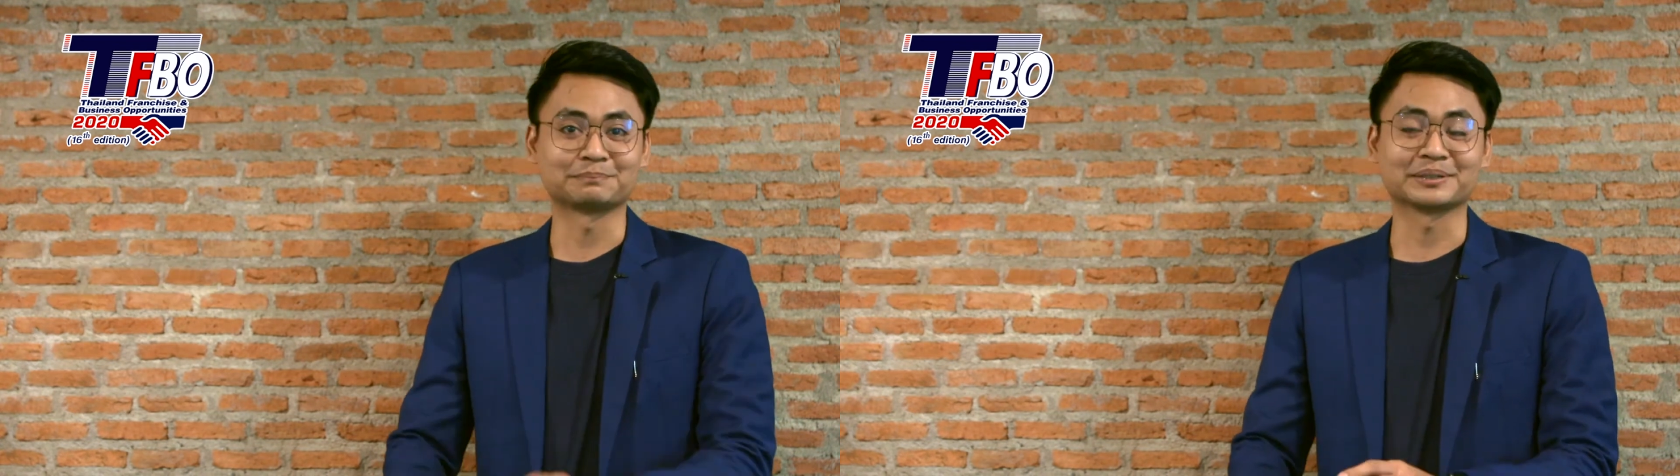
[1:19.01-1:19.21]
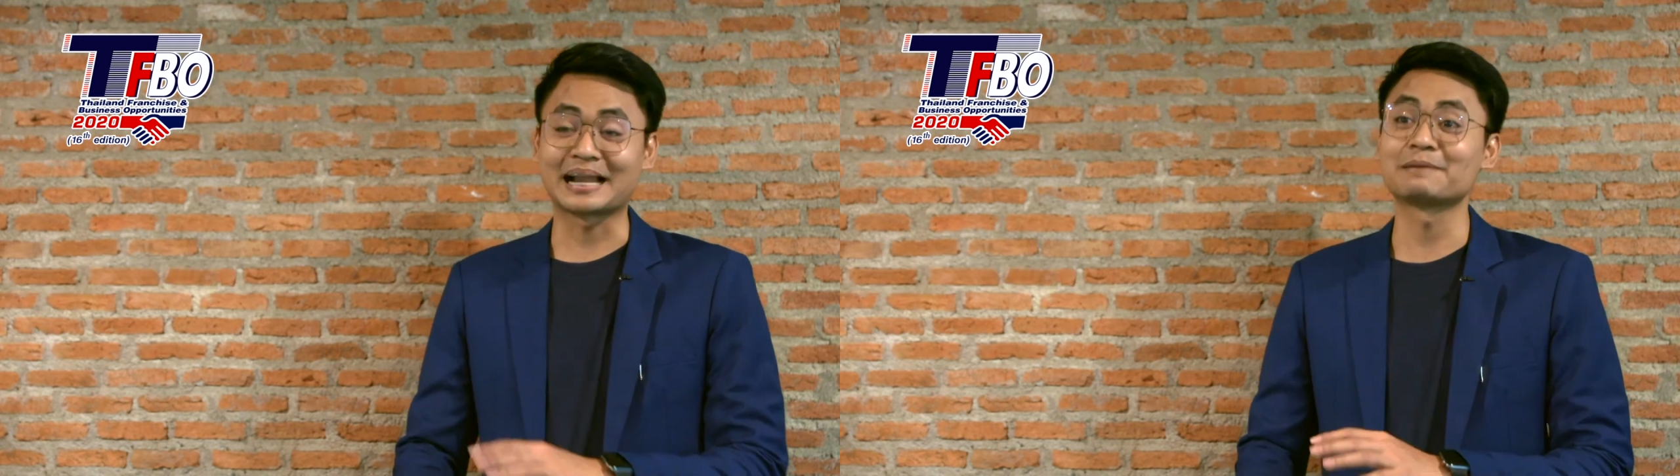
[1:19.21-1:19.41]

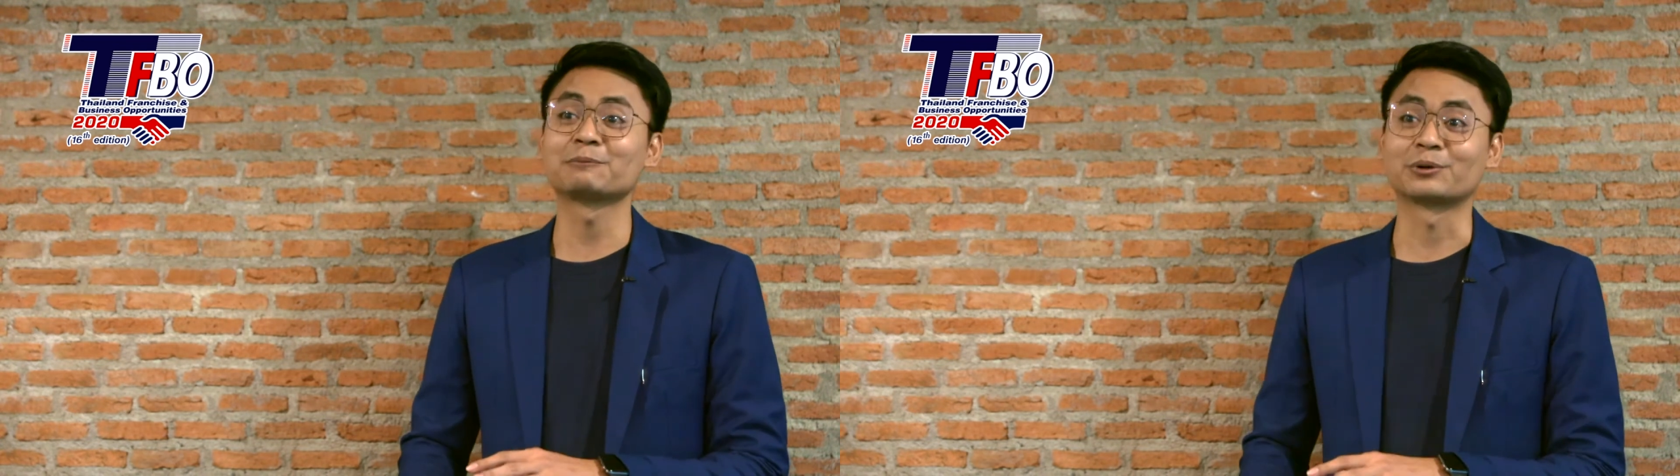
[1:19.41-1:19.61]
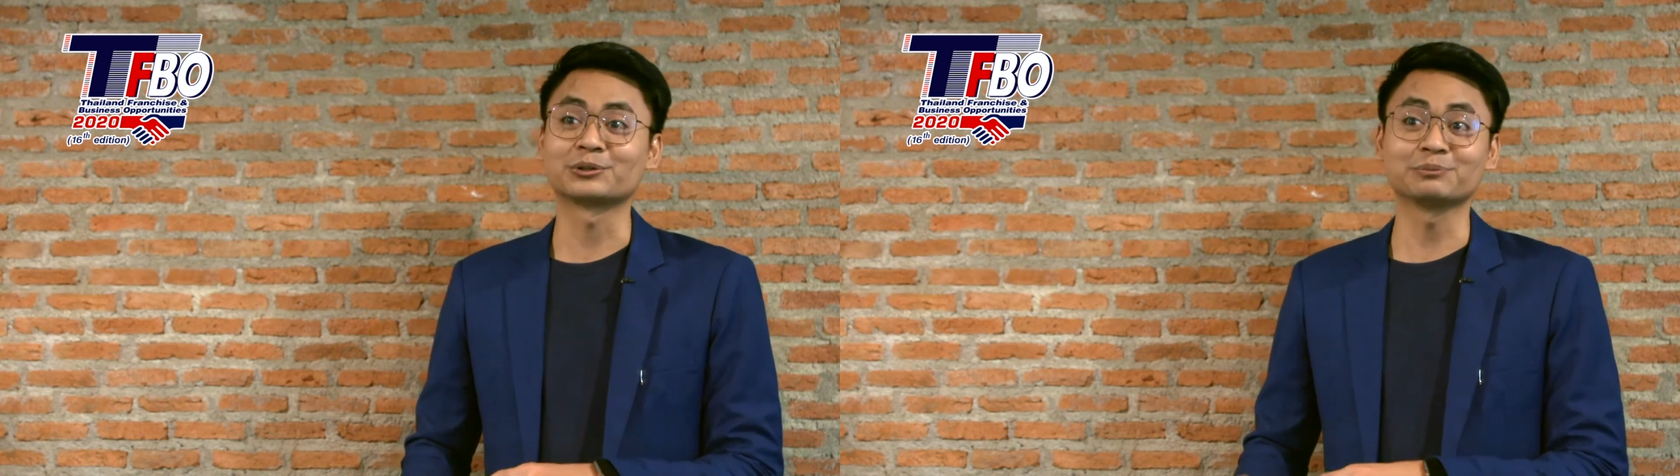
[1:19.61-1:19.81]
มันกลายเป็
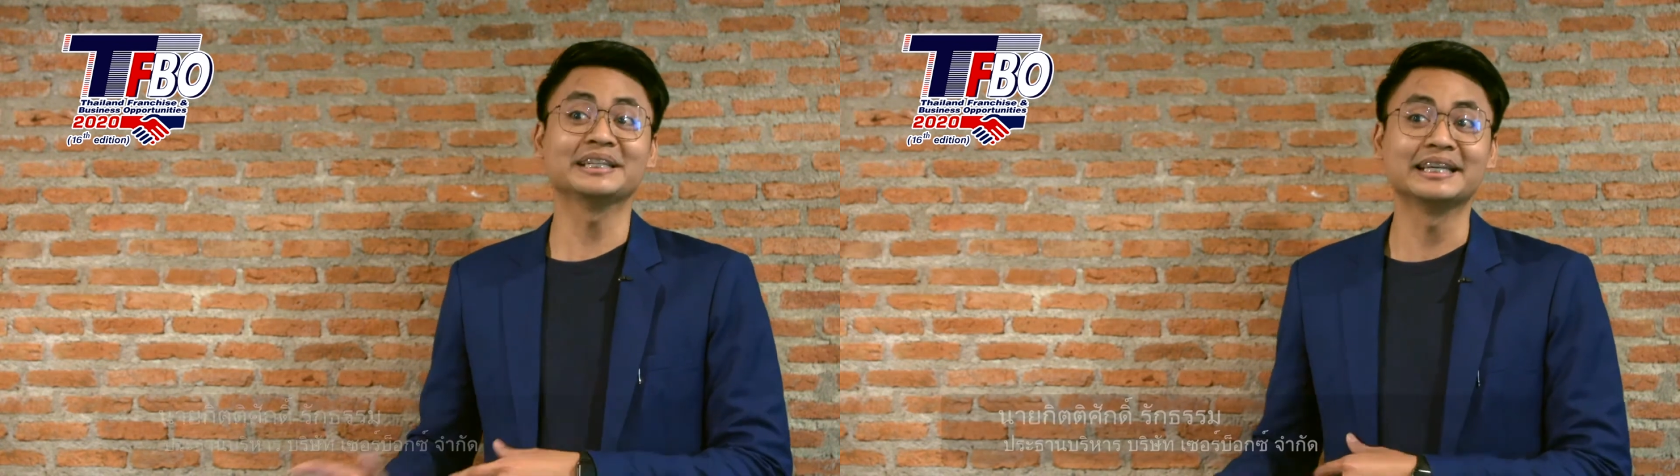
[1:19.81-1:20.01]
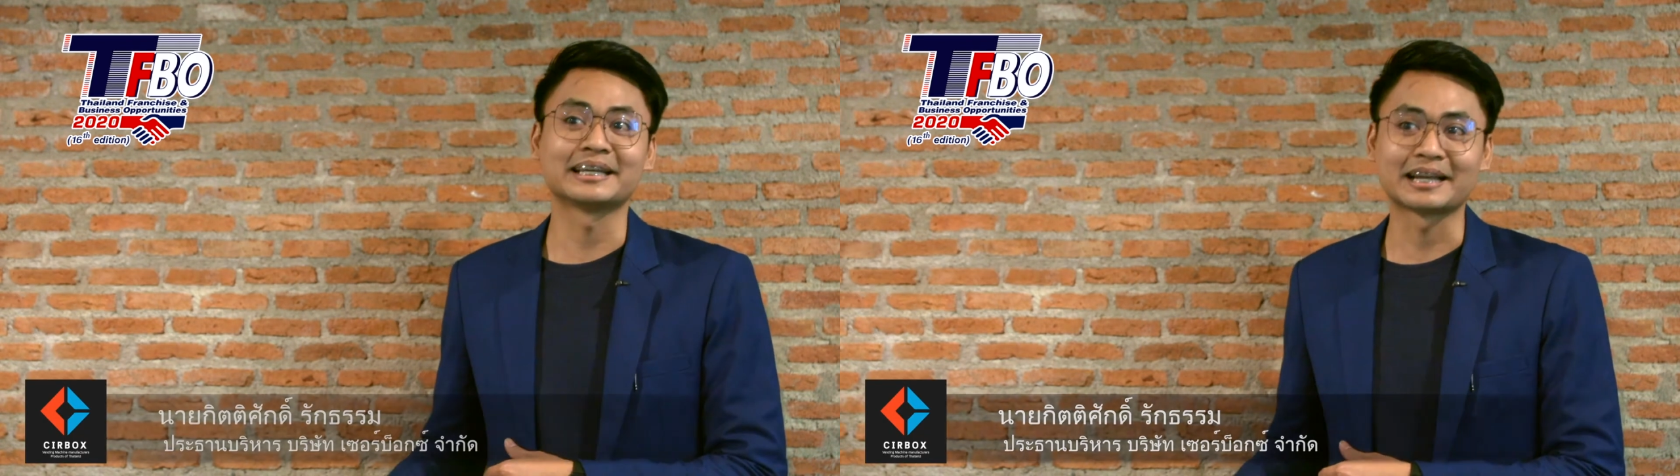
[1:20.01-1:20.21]
นผลกระทบ
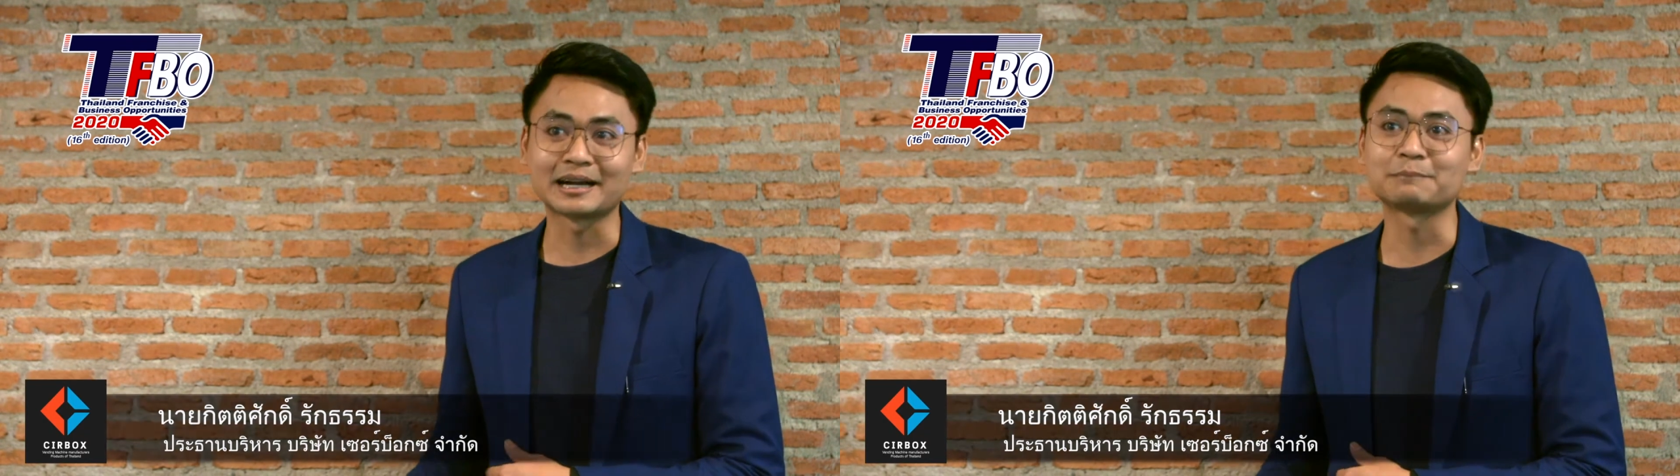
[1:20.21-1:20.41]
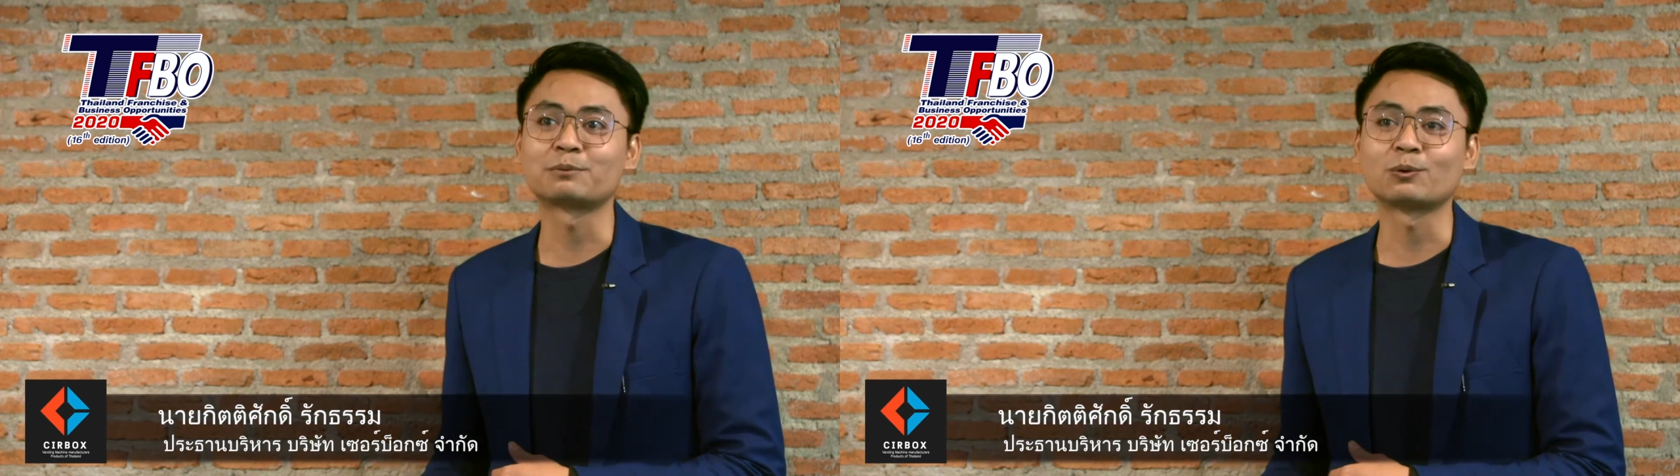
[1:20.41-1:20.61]
ที่ดีนะ
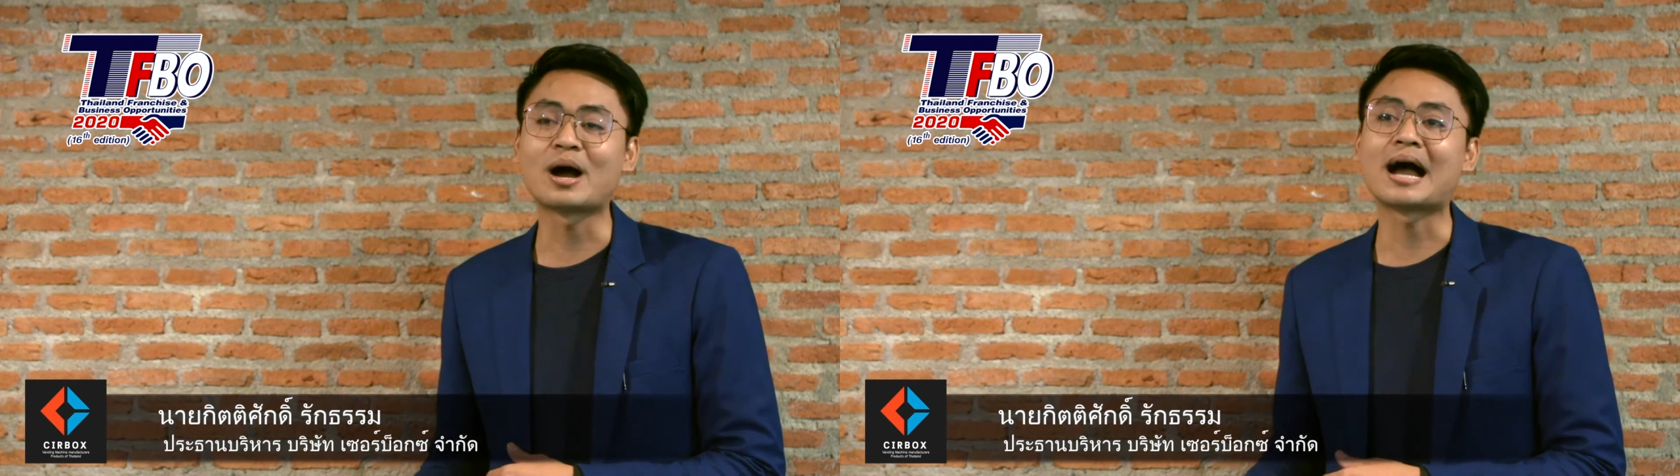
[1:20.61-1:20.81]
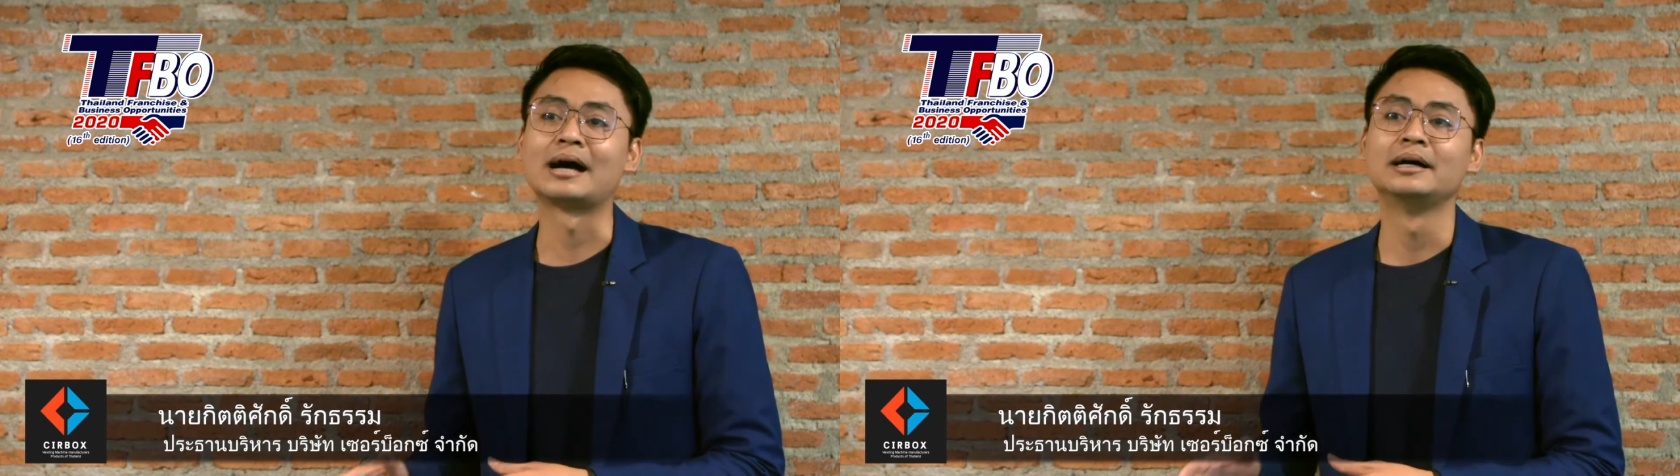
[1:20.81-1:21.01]
ครับ เพราะว่า